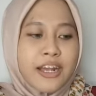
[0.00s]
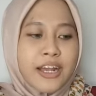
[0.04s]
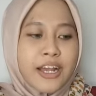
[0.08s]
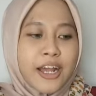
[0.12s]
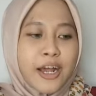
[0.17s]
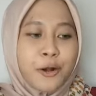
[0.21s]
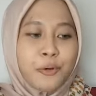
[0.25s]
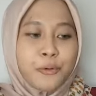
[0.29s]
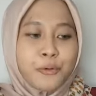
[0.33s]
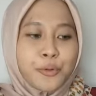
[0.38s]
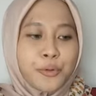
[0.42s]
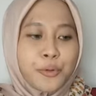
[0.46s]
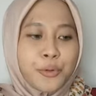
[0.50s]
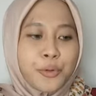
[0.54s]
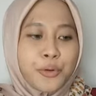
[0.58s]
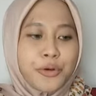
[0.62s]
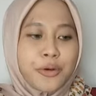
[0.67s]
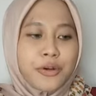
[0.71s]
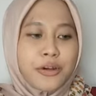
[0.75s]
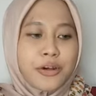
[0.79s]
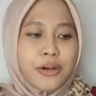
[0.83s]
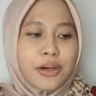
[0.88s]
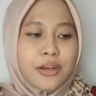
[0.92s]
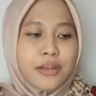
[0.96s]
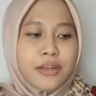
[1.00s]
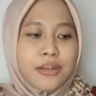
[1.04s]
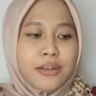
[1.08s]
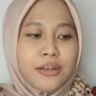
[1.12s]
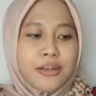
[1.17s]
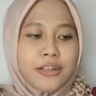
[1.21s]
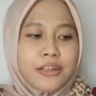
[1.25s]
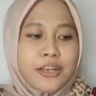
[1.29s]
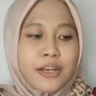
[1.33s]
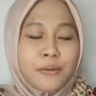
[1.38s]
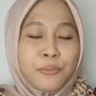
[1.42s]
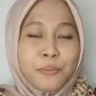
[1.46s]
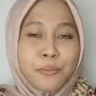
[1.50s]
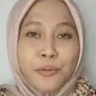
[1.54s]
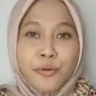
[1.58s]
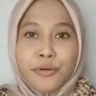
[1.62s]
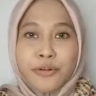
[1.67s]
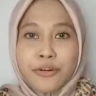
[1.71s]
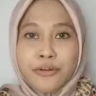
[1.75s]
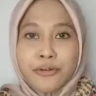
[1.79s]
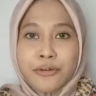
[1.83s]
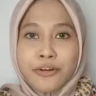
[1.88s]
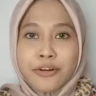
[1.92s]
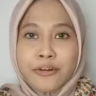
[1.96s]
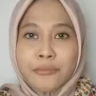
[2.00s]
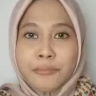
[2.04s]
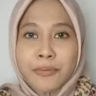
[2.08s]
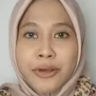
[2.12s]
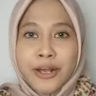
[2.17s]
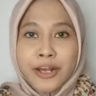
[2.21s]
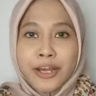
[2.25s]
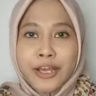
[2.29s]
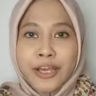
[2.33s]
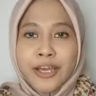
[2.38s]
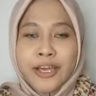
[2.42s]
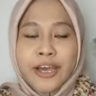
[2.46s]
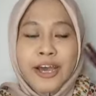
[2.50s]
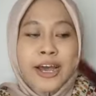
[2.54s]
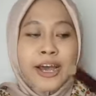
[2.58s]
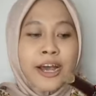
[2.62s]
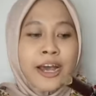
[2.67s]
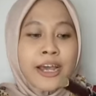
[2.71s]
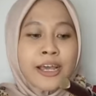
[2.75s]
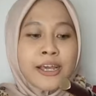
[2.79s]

kayak aku tuh ya ampun pakai